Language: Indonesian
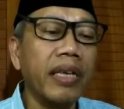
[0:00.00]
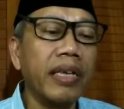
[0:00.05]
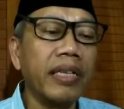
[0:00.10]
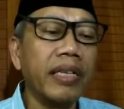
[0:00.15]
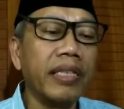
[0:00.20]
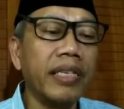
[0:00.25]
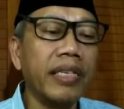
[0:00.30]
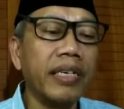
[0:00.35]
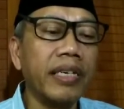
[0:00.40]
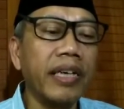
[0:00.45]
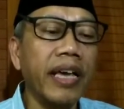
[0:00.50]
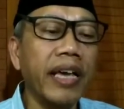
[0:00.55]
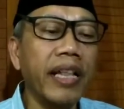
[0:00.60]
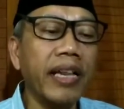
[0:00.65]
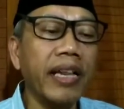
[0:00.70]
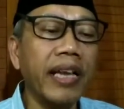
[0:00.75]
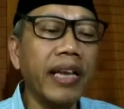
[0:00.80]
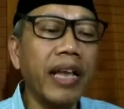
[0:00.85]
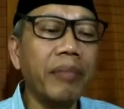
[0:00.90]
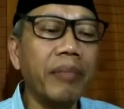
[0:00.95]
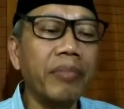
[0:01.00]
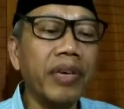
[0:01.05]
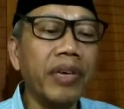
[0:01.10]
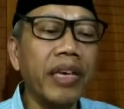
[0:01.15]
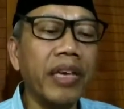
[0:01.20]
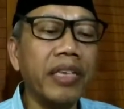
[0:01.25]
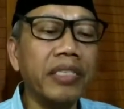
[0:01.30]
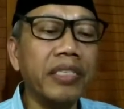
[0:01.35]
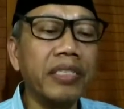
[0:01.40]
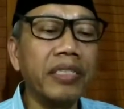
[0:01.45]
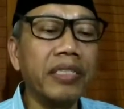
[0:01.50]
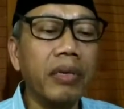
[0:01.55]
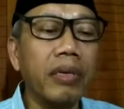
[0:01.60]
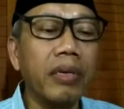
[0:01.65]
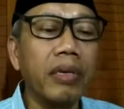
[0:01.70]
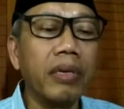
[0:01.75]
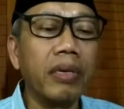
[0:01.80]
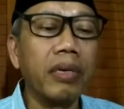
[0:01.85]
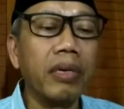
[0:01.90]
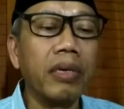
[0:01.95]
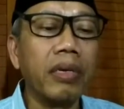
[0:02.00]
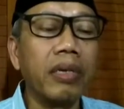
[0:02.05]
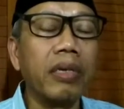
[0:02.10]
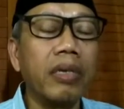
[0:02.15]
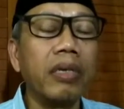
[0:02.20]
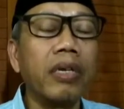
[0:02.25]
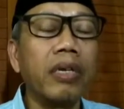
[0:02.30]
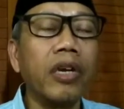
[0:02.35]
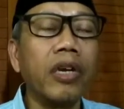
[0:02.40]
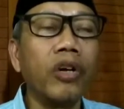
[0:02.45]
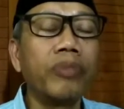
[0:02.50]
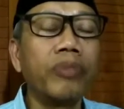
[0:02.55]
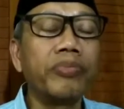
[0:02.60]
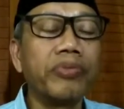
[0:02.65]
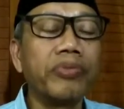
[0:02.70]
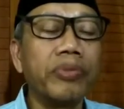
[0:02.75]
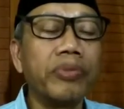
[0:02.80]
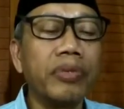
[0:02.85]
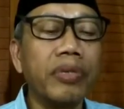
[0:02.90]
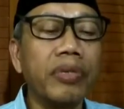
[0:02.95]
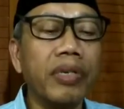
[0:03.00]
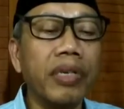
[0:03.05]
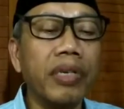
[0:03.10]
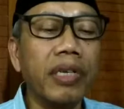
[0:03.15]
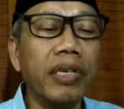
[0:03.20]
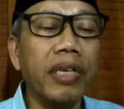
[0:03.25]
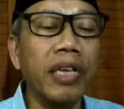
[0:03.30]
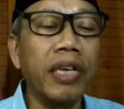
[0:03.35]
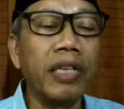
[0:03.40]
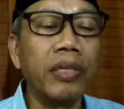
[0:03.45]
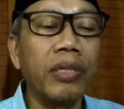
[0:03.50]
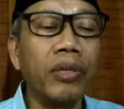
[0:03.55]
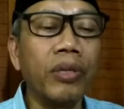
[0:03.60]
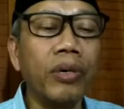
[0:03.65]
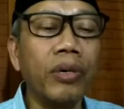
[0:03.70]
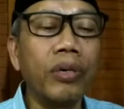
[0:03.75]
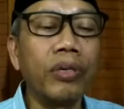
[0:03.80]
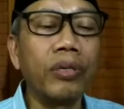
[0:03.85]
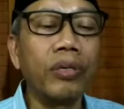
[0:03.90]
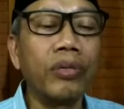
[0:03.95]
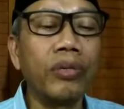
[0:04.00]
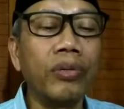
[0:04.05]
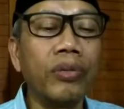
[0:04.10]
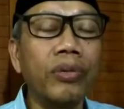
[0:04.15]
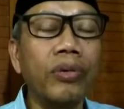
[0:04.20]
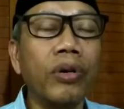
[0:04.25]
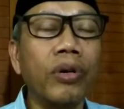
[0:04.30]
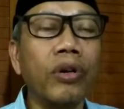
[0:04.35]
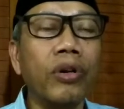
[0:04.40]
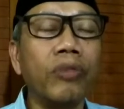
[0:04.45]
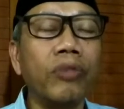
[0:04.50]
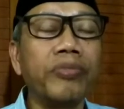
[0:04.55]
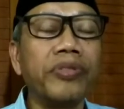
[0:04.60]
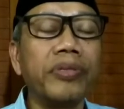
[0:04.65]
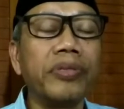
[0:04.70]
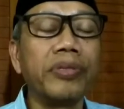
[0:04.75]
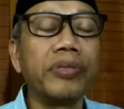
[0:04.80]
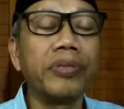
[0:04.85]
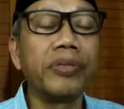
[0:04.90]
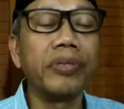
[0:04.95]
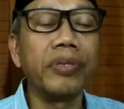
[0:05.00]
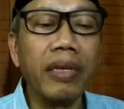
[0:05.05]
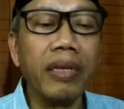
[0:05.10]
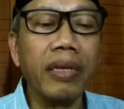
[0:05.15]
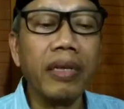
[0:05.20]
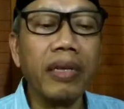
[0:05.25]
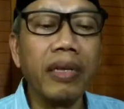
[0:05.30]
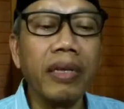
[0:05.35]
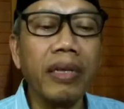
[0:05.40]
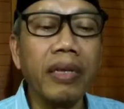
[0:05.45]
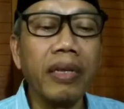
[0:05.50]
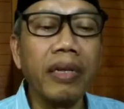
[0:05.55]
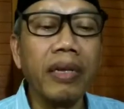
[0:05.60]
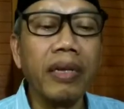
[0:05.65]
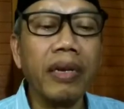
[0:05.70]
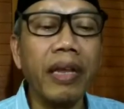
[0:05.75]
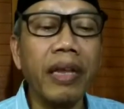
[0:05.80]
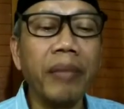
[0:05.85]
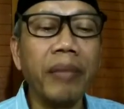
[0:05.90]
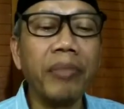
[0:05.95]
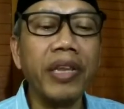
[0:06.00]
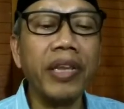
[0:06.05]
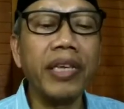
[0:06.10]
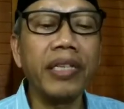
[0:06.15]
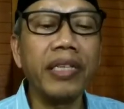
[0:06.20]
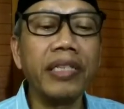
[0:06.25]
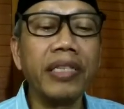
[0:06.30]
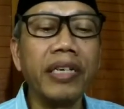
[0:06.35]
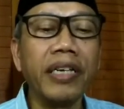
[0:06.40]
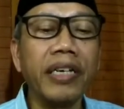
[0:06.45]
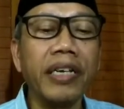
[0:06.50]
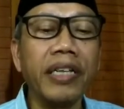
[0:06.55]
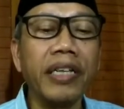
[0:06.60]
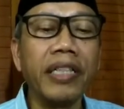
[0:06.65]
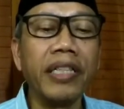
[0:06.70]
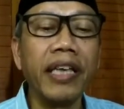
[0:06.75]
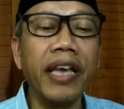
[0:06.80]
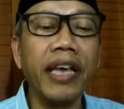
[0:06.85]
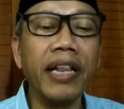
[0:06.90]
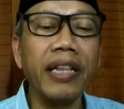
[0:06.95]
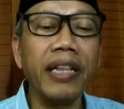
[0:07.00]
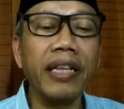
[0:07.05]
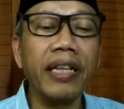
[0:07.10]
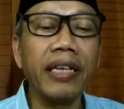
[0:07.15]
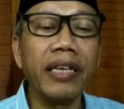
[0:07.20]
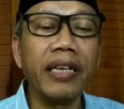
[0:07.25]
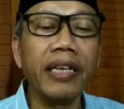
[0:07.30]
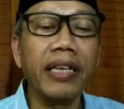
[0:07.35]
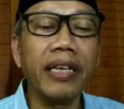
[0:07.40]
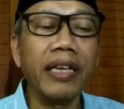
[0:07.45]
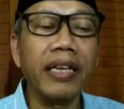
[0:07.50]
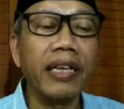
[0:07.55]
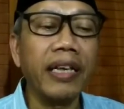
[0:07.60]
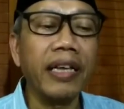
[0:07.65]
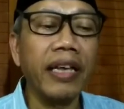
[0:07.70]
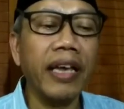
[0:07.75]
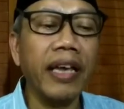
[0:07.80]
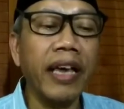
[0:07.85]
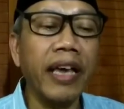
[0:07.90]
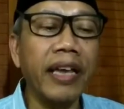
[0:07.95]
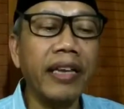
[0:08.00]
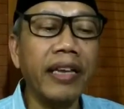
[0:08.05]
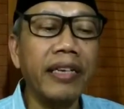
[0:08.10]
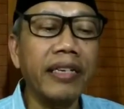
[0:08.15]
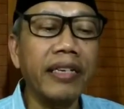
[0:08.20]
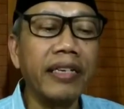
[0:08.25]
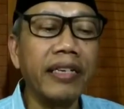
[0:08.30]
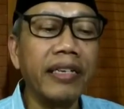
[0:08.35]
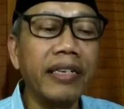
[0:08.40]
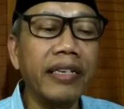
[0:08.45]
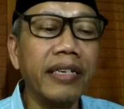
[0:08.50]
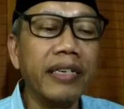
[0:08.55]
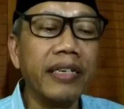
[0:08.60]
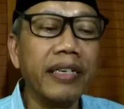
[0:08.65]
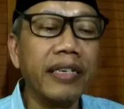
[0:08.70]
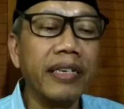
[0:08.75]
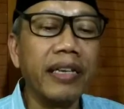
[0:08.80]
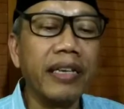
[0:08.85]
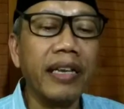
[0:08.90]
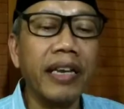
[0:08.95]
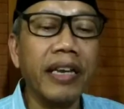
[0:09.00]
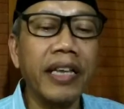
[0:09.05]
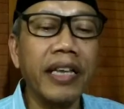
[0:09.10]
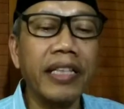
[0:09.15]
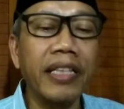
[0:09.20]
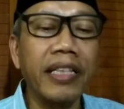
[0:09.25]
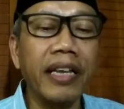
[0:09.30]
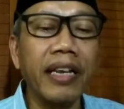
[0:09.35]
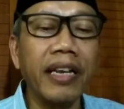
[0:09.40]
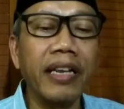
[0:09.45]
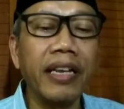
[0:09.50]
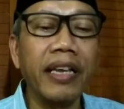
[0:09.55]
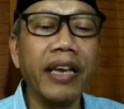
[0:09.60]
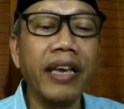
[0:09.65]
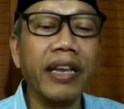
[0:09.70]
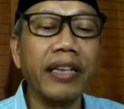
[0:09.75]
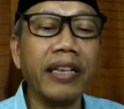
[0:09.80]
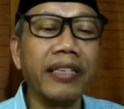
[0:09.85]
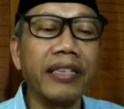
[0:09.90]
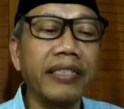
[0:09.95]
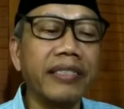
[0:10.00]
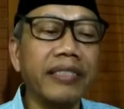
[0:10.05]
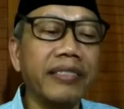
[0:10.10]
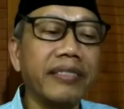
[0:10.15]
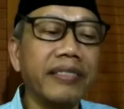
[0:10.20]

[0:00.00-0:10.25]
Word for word: The hell realm is groups into two groups, namely the great hell and little hell.